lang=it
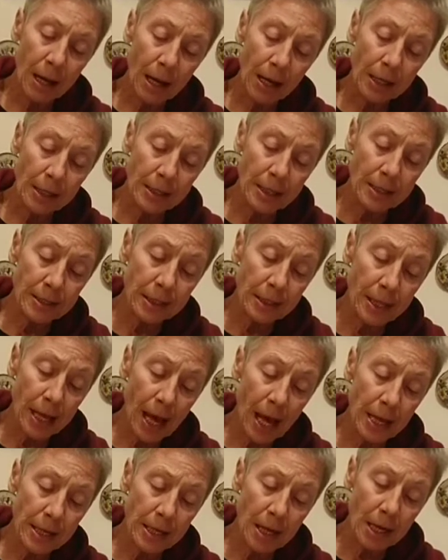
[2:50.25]
i
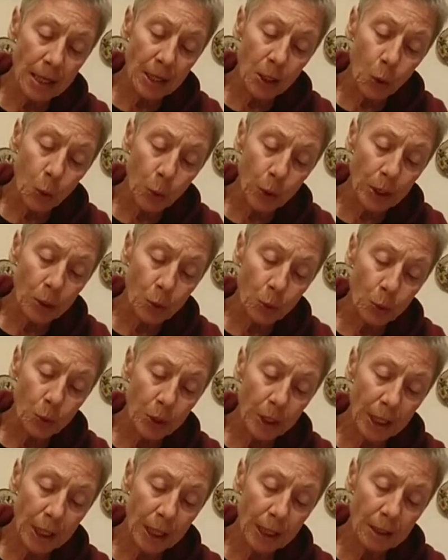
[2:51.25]
desideri e
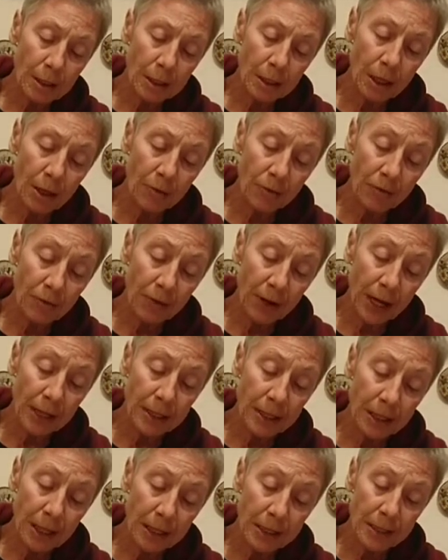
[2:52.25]
l'inquietudine ti han
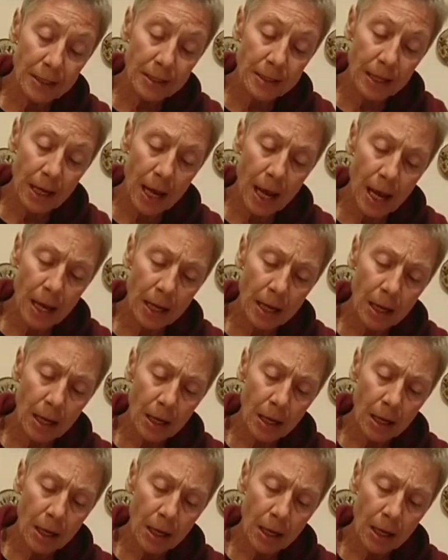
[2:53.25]
fatta chi sei